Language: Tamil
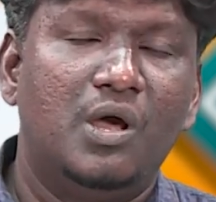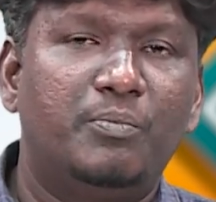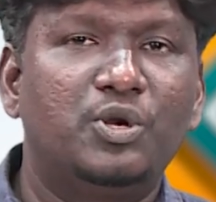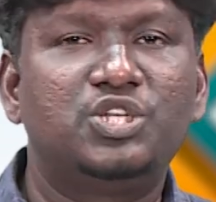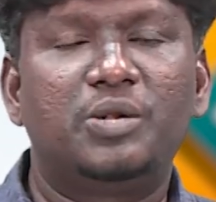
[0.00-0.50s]

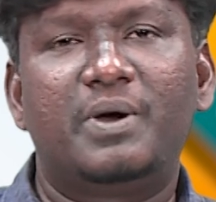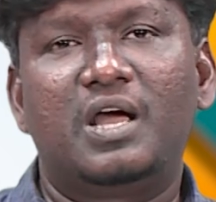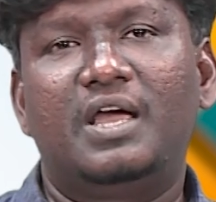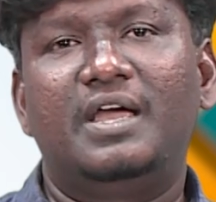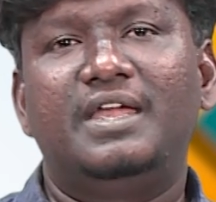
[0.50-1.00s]

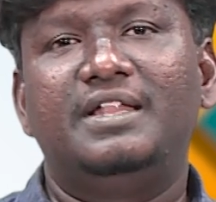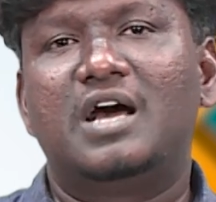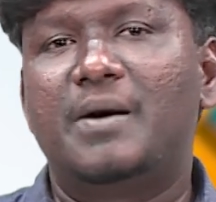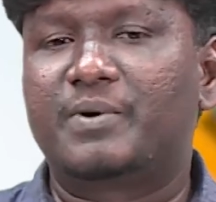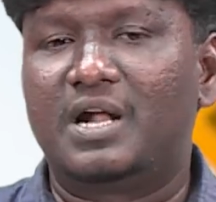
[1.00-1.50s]
பிடிச்சிருப்பாங்க இந்த
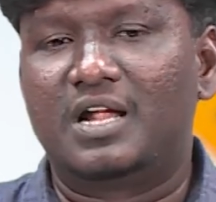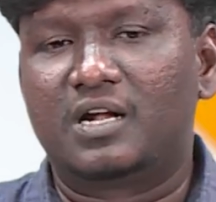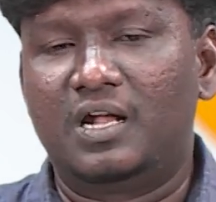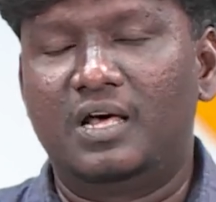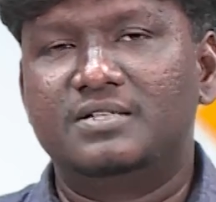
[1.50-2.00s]
ஆப்கான்
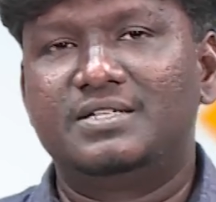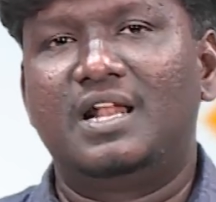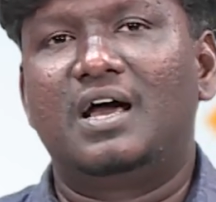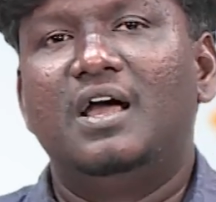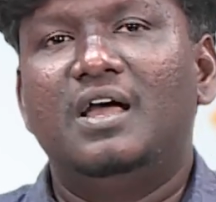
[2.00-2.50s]
நாட்டில்
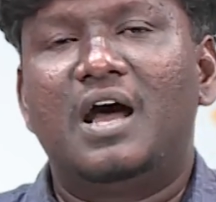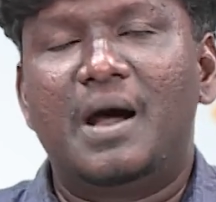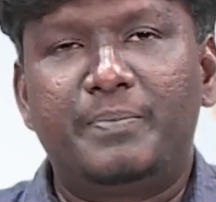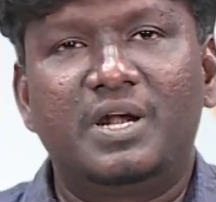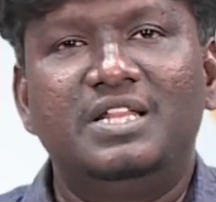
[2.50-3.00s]
சரிங்களா
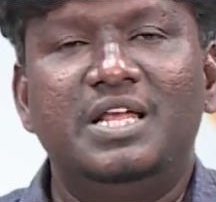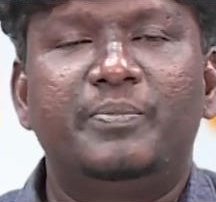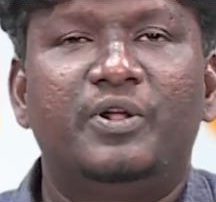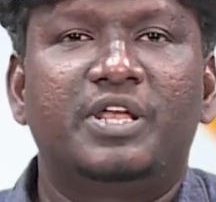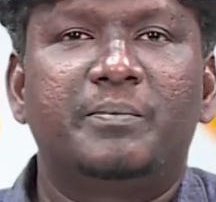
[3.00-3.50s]
அப்போலேருந்து
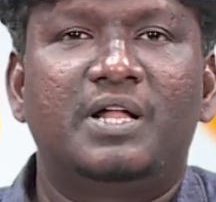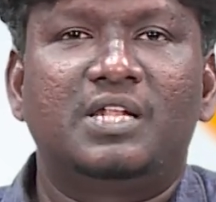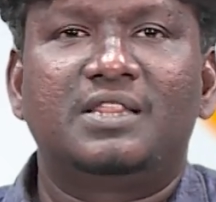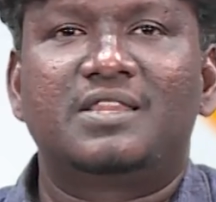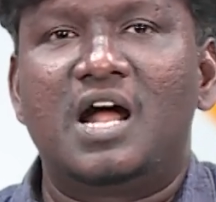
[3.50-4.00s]
இப்போ வரைக்கும்
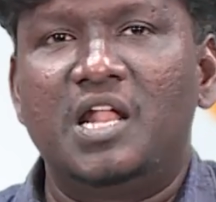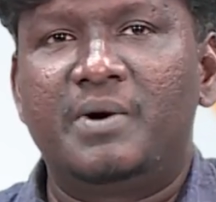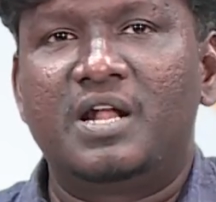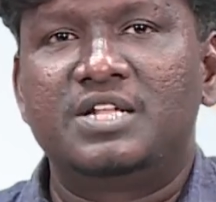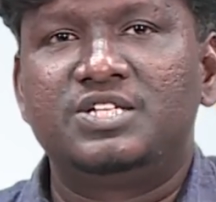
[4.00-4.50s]
பார்த்தீங்கன்னா
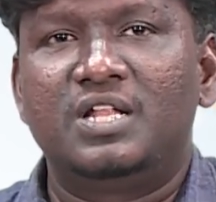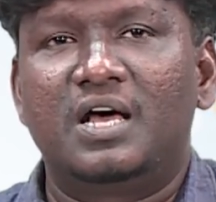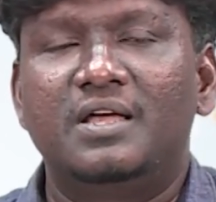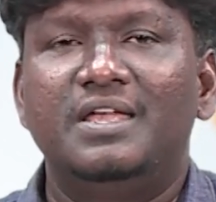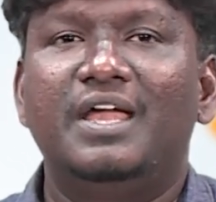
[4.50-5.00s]
தாலிபான் ஆட்சி
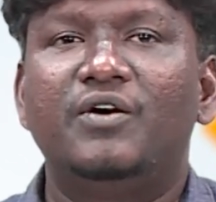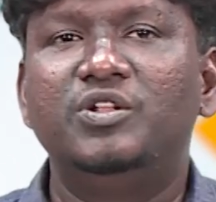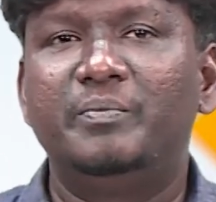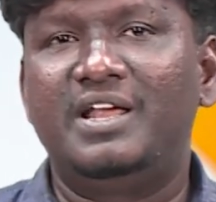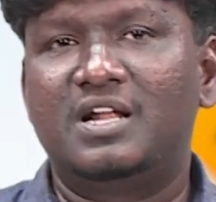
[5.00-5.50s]
தான் இங்கே
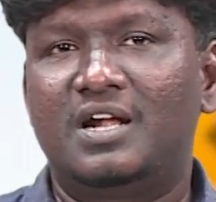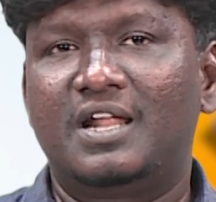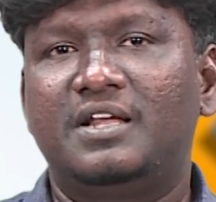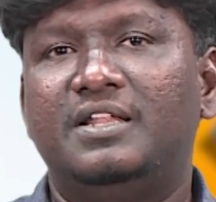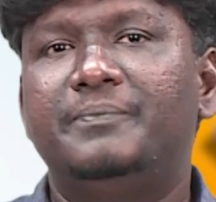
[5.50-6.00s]
வந்து மெயினாக
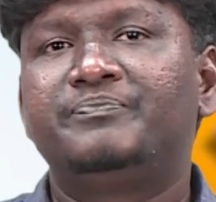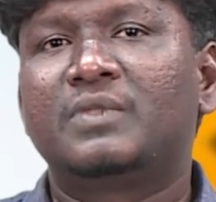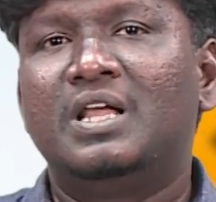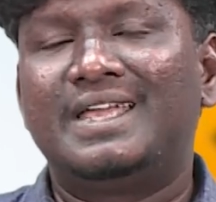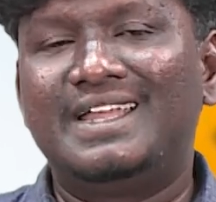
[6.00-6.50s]
நடக்குது
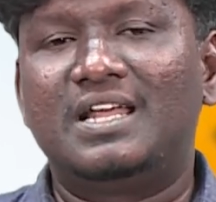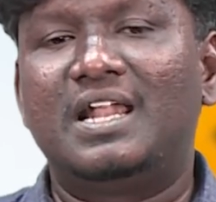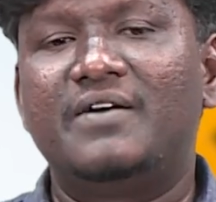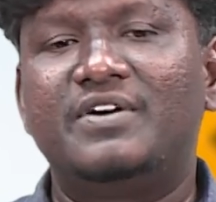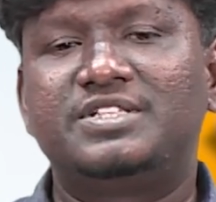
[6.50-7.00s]

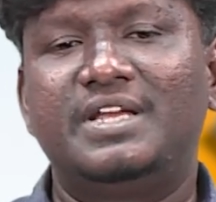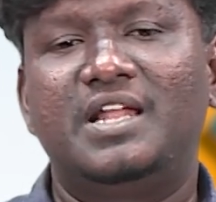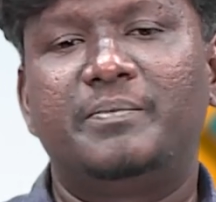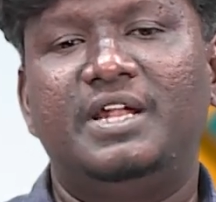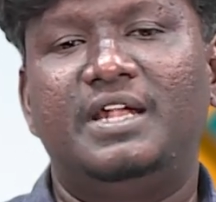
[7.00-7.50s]
இதெல்லாம் வச்சு
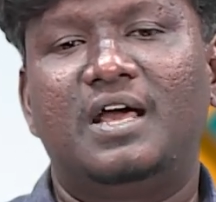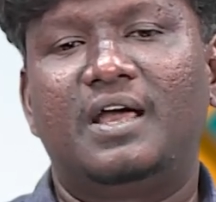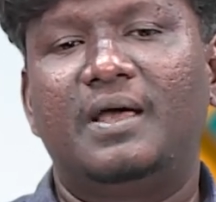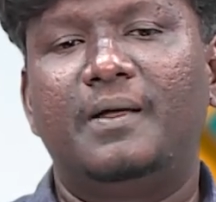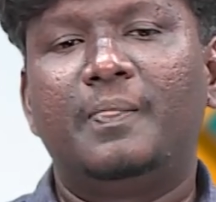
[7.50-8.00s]
என்ன
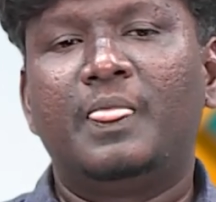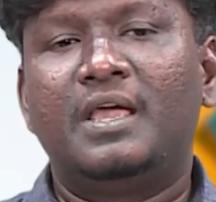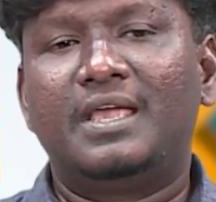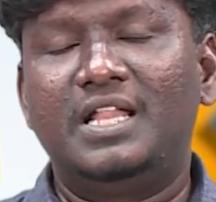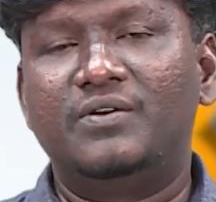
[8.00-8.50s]
பண்ணிட்டாங்க
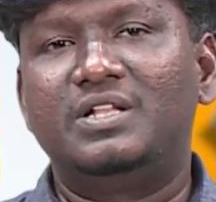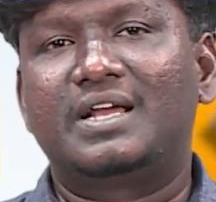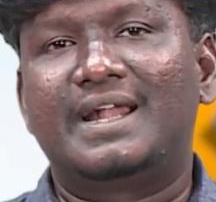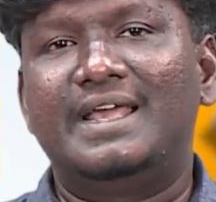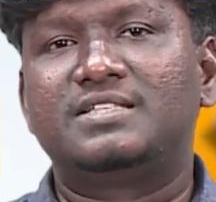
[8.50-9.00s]
இதை வந்து
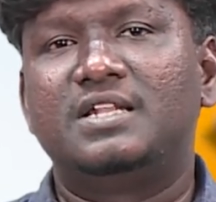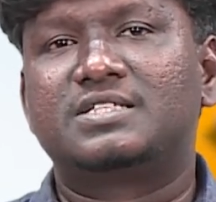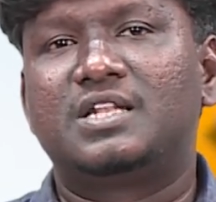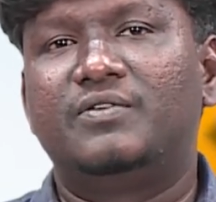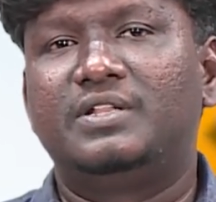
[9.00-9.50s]
கடைசி
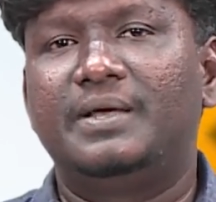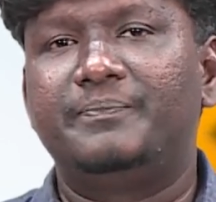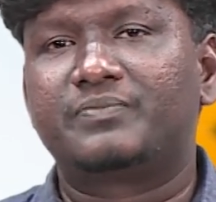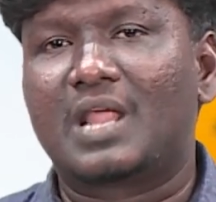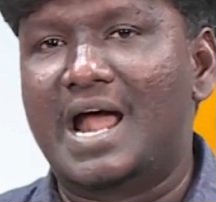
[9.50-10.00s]
லிஸ்ட்டில் வந்து
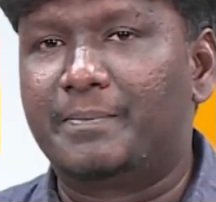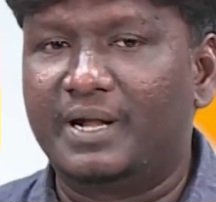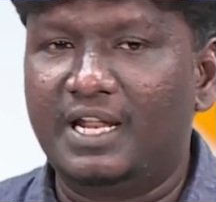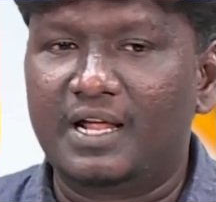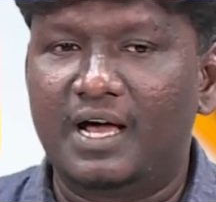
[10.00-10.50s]
ஆட்
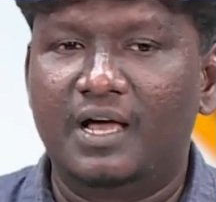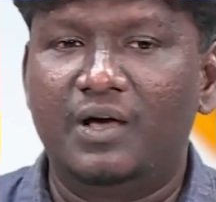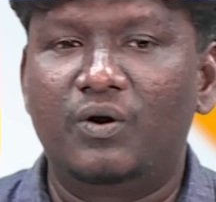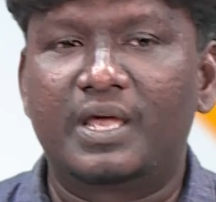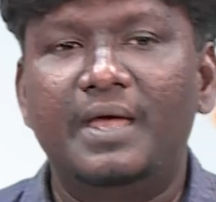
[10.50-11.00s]
பண்ணியிருக்காங்க
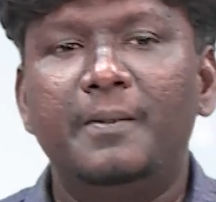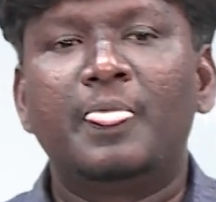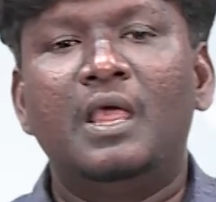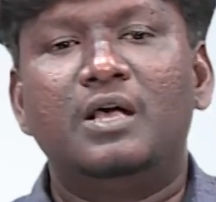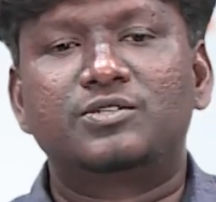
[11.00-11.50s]
ஓகே
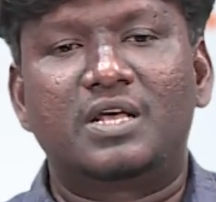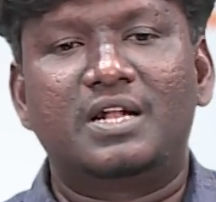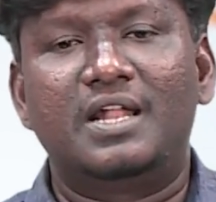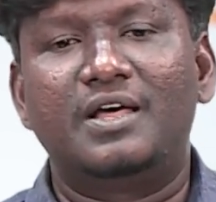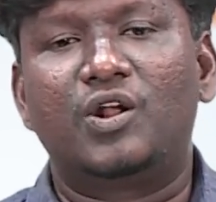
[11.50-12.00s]
ஸோ
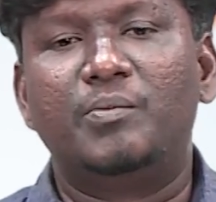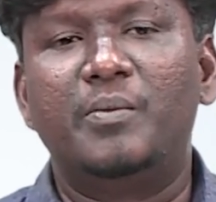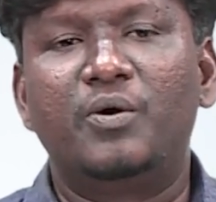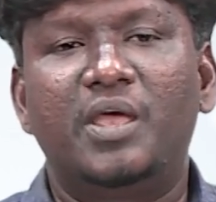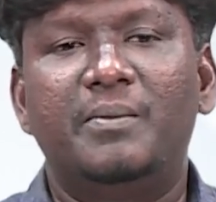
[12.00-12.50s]
அதனால் ரொம்ப
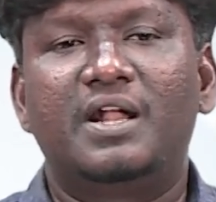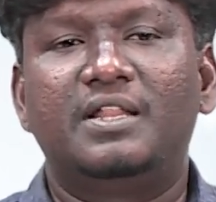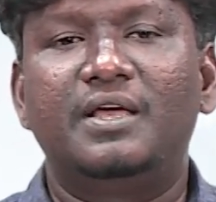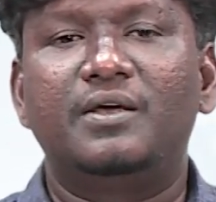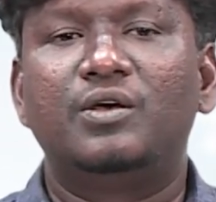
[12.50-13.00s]

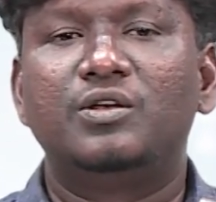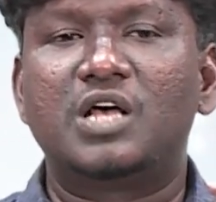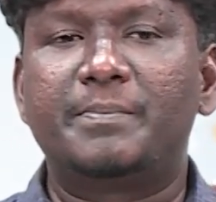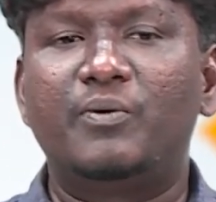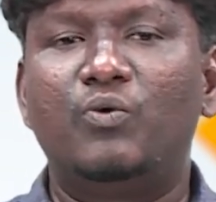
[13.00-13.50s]
முக்கியமானது
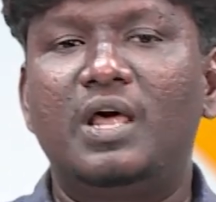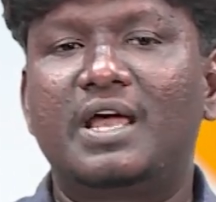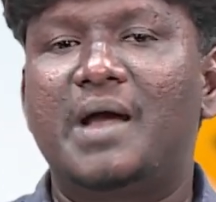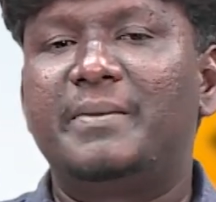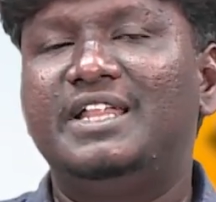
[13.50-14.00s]
அப்போ
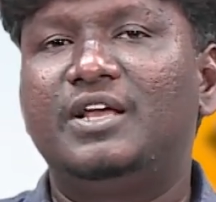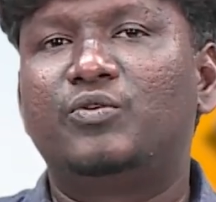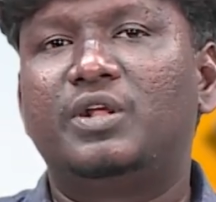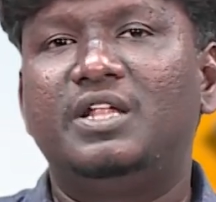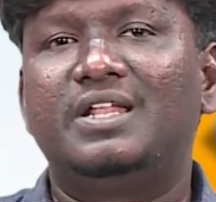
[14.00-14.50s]
உலக அமைதி
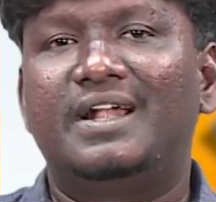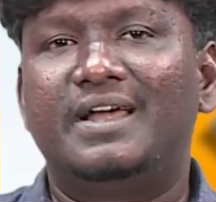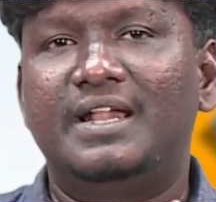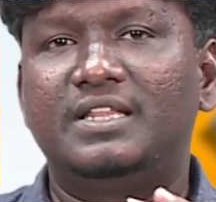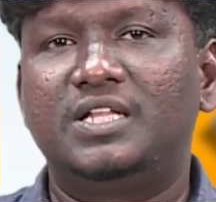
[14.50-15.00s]
குறியீடு
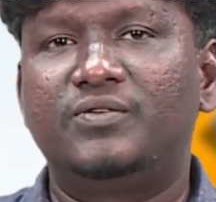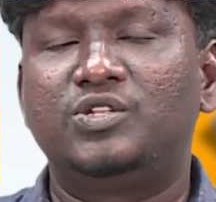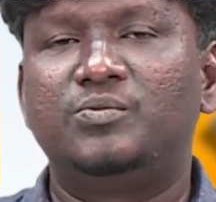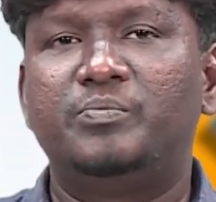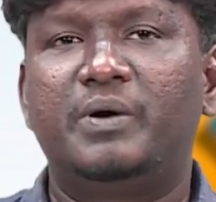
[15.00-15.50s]
ரெண்டாயிரத்தி இருபத்தி மூணு